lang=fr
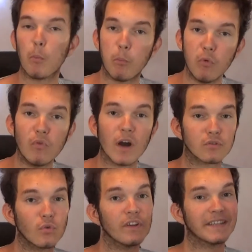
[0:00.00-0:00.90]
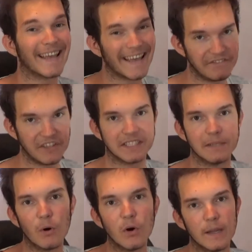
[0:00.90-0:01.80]
pouvoir trouver très
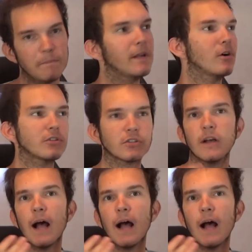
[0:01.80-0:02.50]
facilement les pilotes